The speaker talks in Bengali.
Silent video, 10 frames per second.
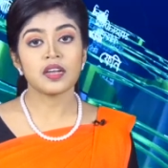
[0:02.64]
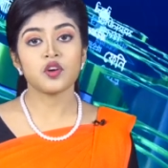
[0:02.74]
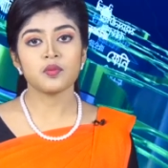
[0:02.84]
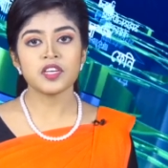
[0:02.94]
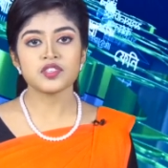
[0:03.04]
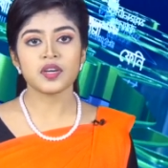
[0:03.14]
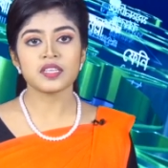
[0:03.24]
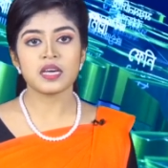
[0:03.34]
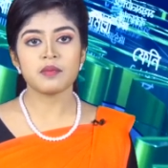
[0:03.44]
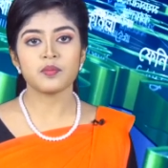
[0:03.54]
নানা অভিযোগে
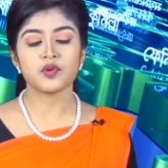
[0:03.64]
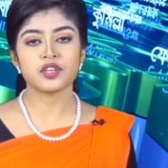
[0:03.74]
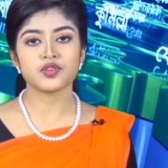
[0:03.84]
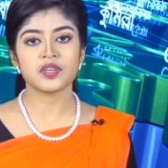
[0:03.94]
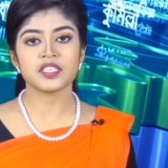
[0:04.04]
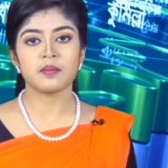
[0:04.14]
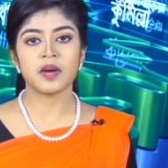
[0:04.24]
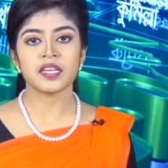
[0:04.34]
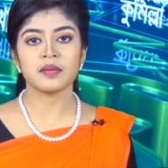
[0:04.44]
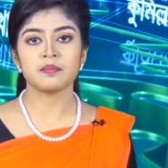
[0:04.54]
জামালপুরের
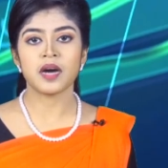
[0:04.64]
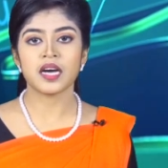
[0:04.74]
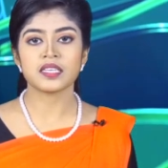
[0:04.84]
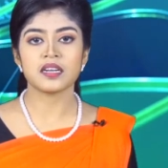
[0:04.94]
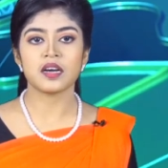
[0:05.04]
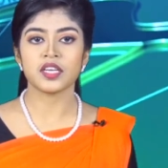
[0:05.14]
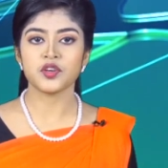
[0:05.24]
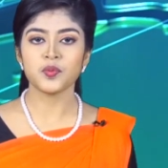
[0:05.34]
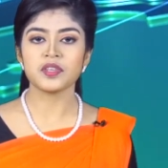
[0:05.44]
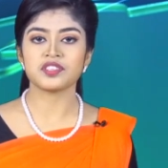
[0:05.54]
সরিষাবাড়ি ভাটারা
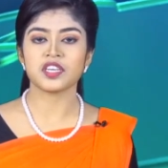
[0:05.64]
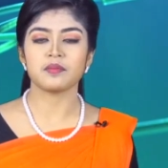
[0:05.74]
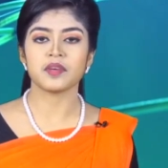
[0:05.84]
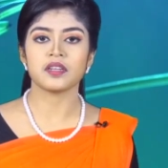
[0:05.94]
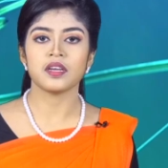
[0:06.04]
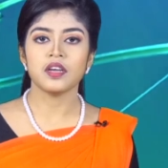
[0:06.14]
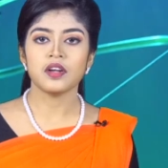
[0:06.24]
ইউপি চেয়ারম্যান